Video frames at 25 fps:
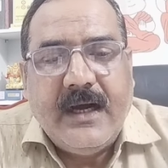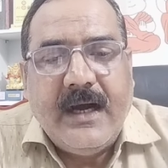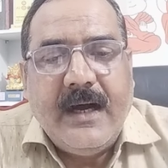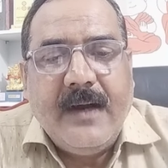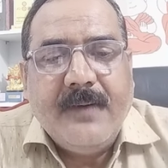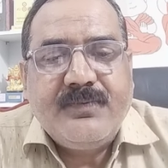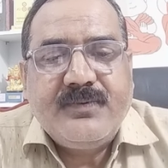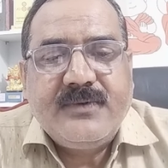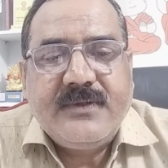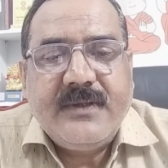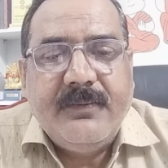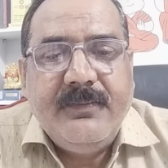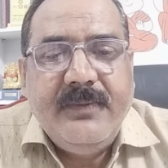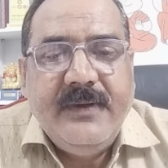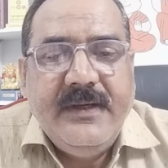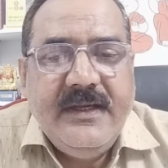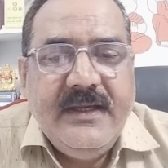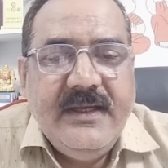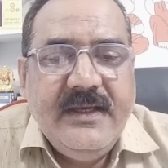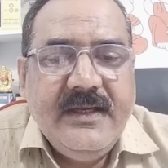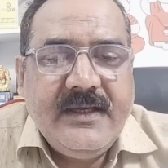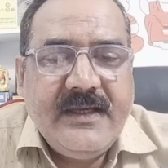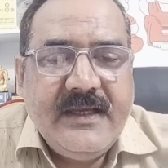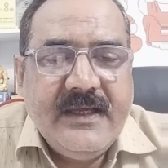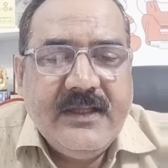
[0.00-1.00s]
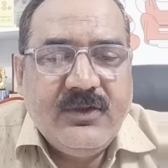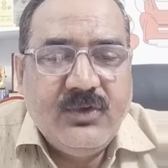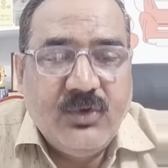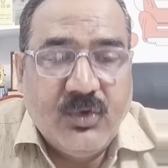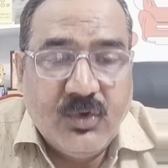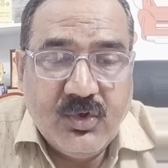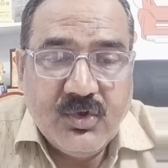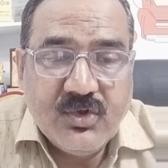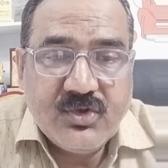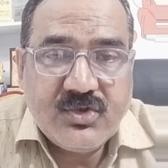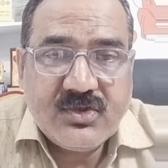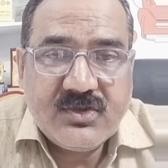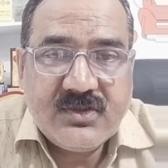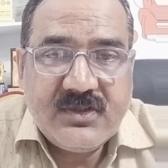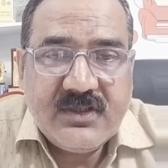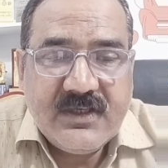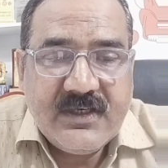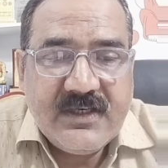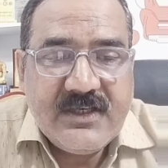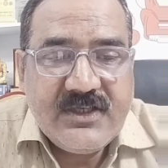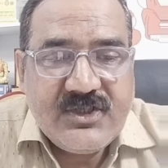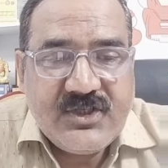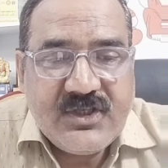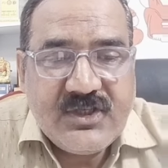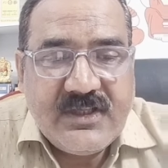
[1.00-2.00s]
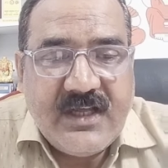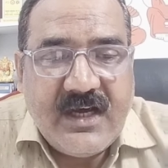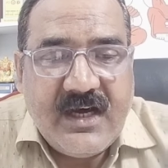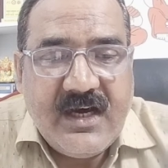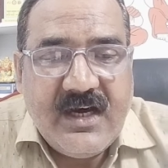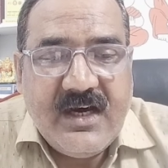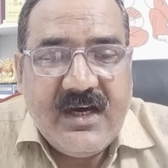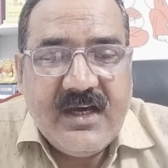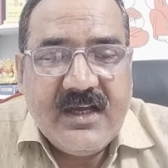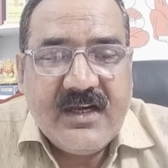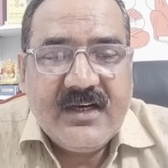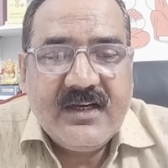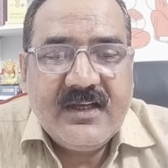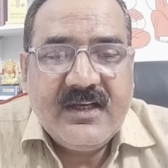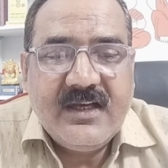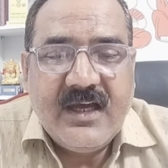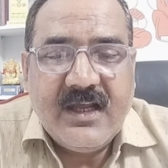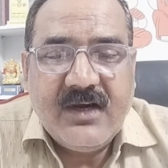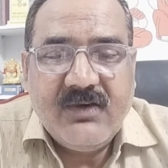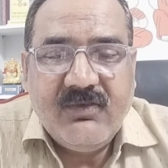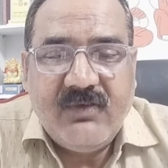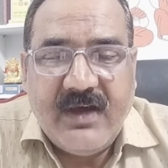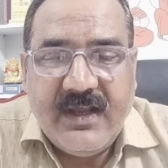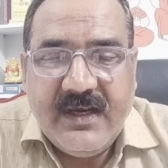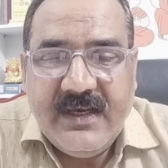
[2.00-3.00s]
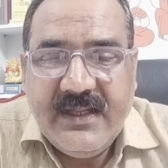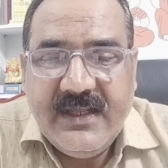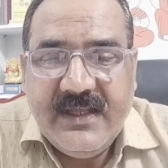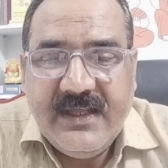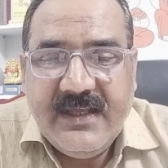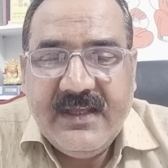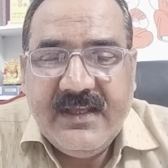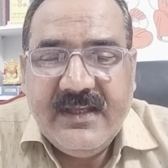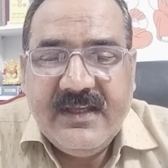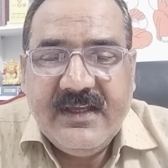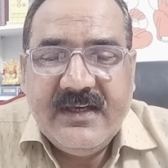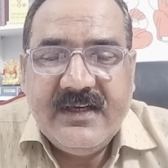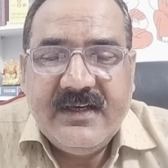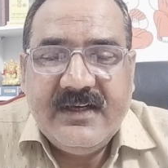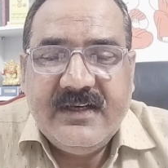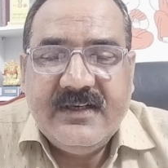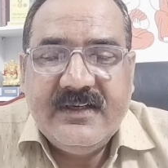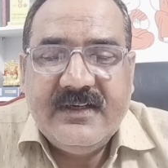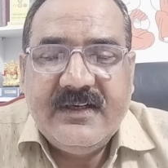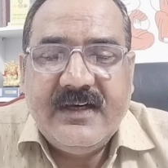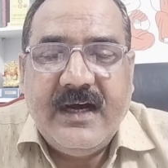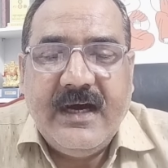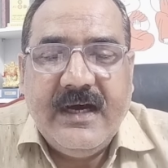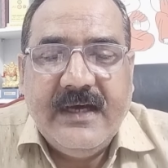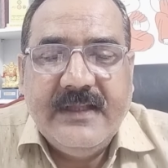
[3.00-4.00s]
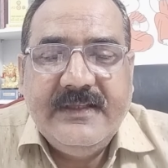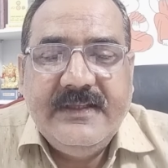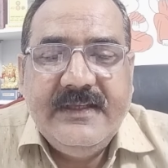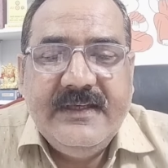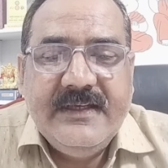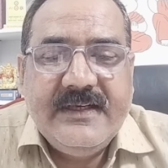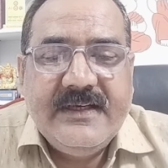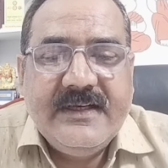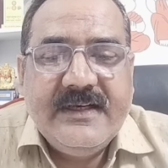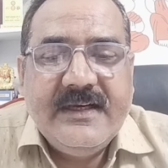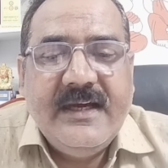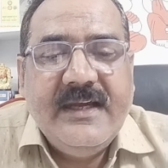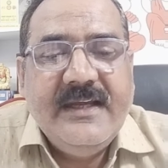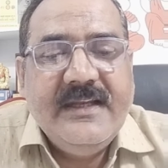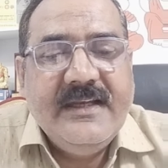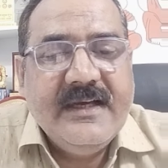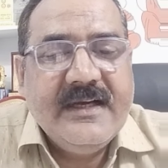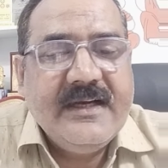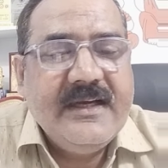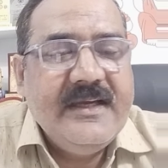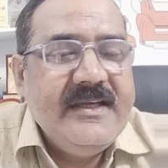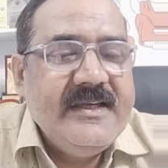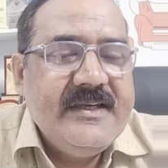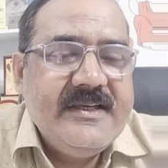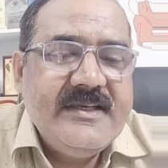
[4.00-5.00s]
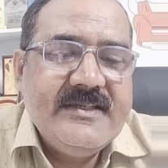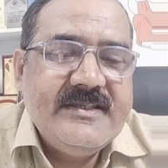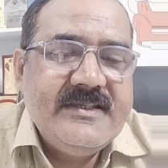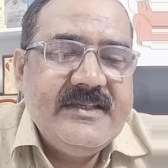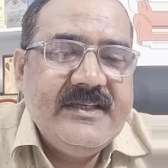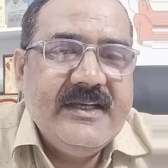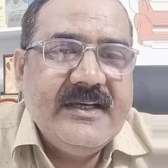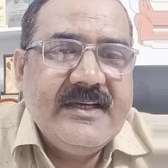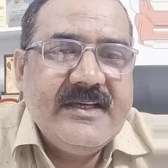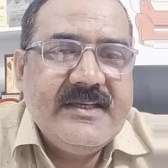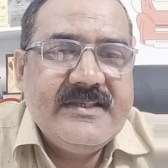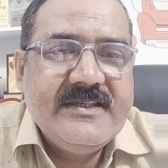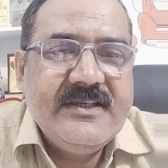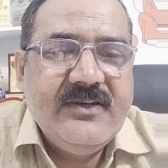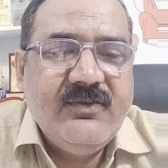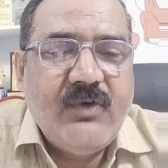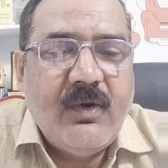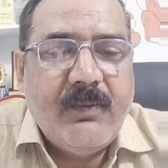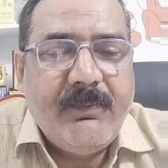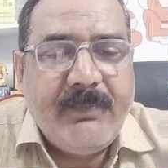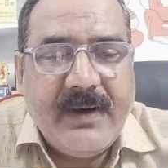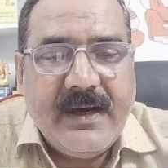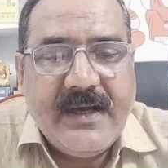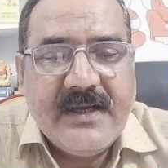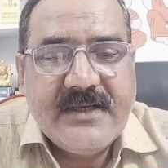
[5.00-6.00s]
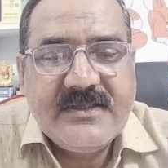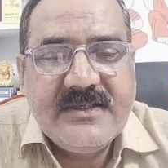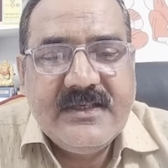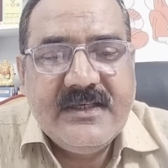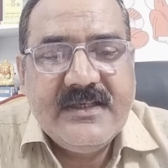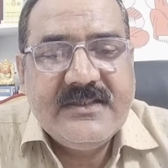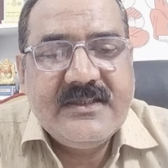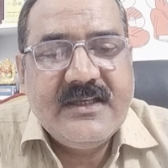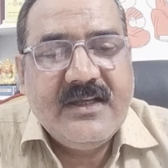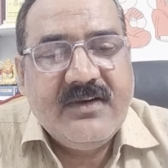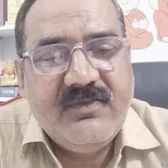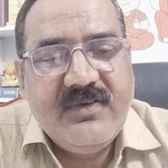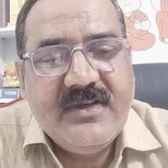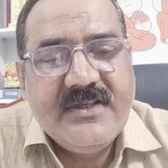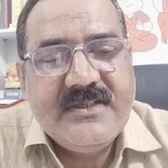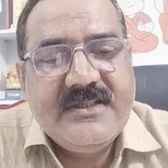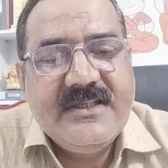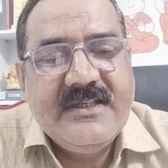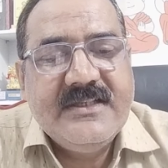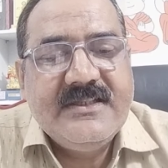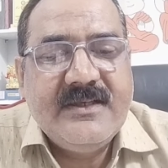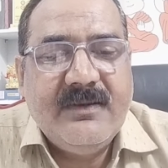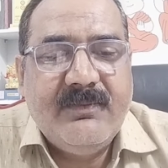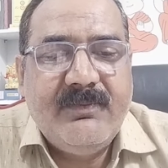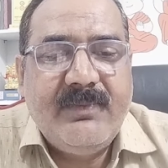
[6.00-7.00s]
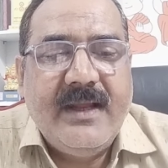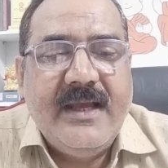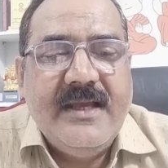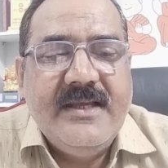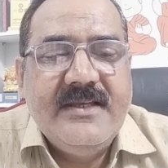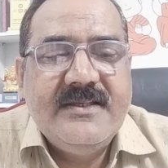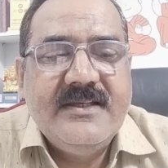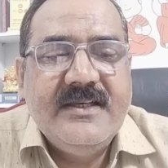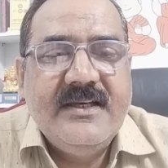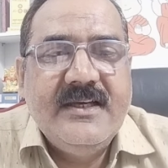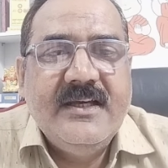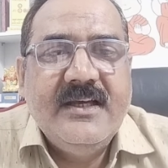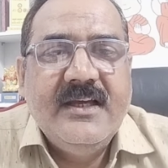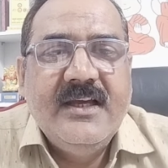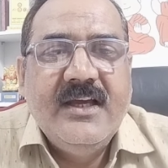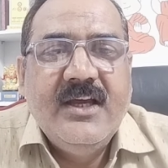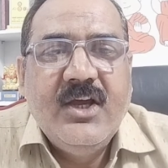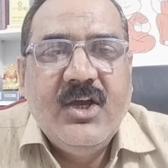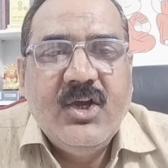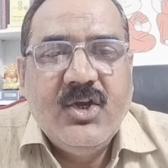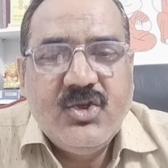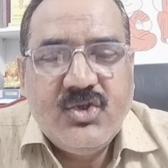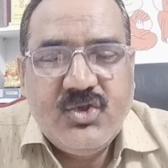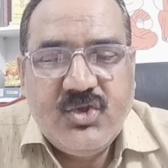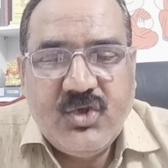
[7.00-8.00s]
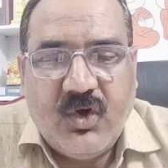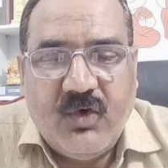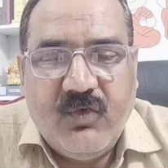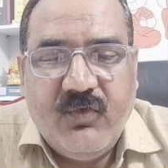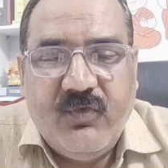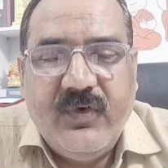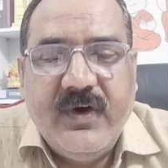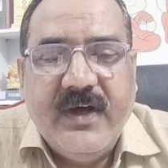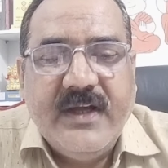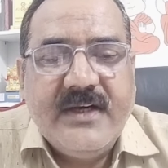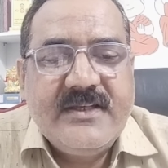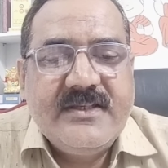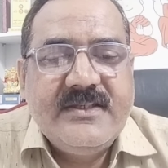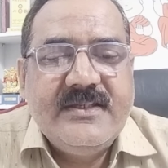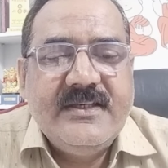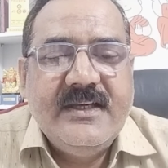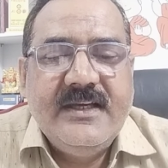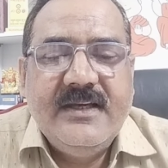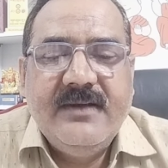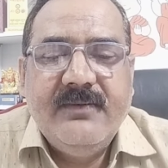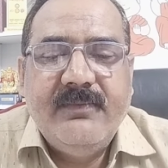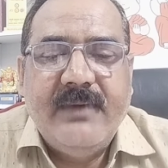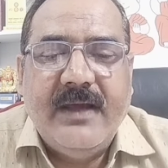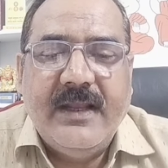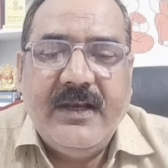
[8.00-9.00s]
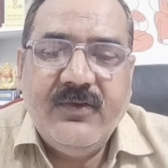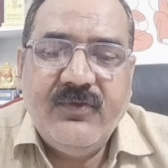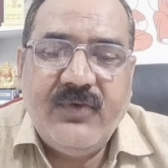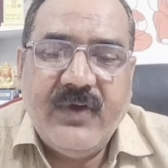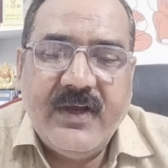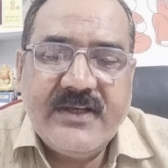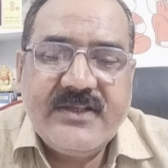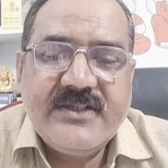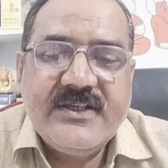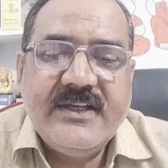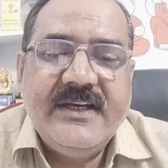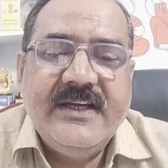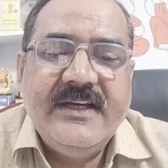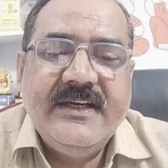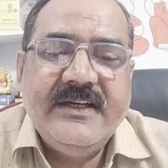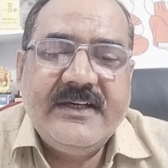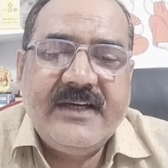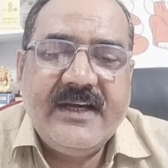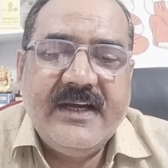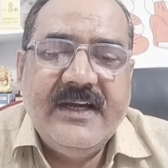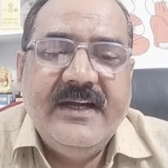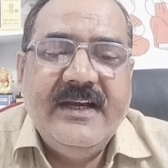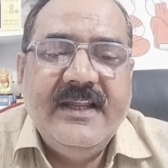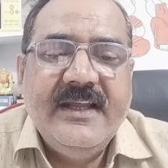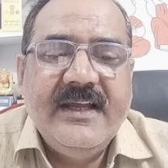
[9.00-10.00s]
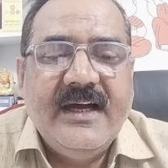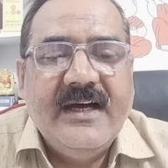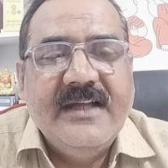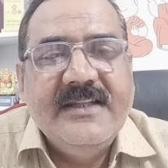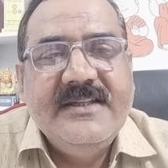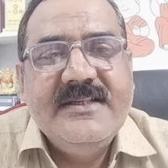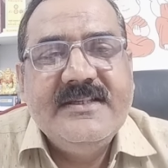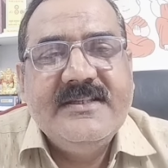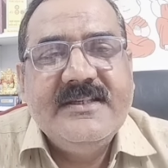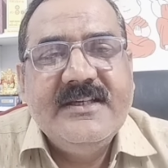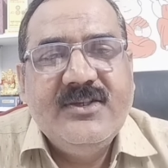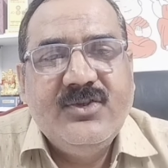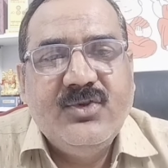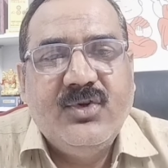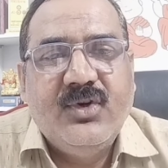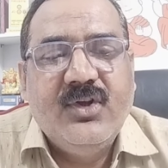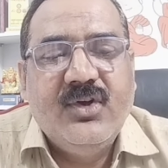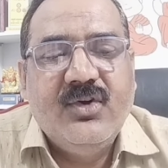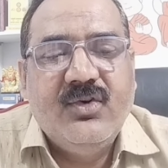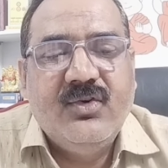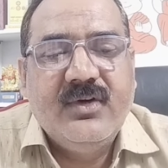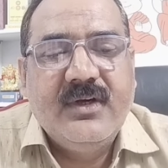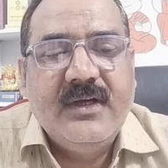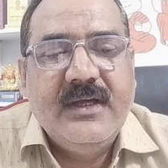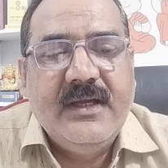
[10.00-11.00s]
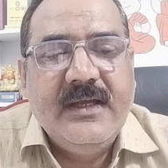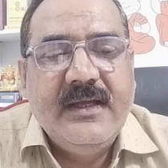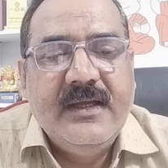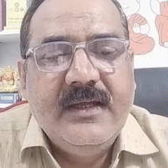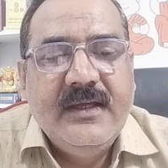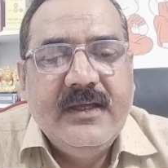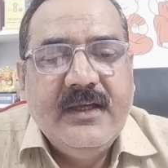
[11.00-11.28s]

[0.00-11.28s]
आप सभी के दोस्त रिश्तेदार घर वाले आदि कहीं ना कहीं किसी ना किसी व्यापार से सर्विस से सप्लाई से जॉब वर्क से मैन्युफैक्चरिंग ट्रेडिंग आदि से जुड़े होंगे